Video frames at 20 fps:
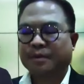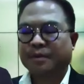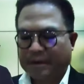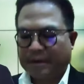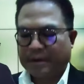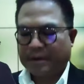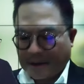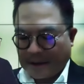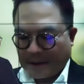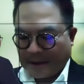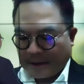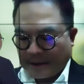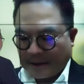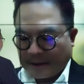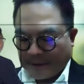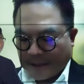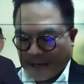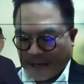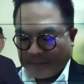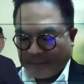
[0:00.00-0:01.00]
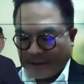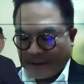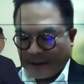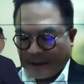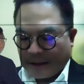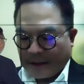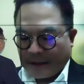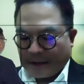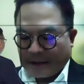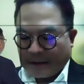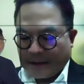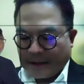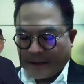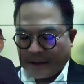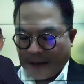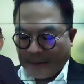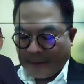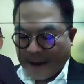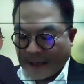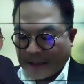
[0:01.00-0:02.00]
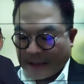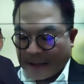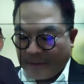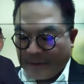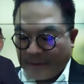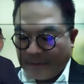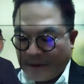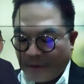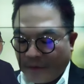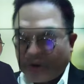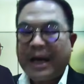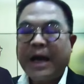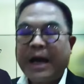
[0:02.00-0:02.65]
นะครับที่เท่มากคือไม่มีหุ้นเข้าเลย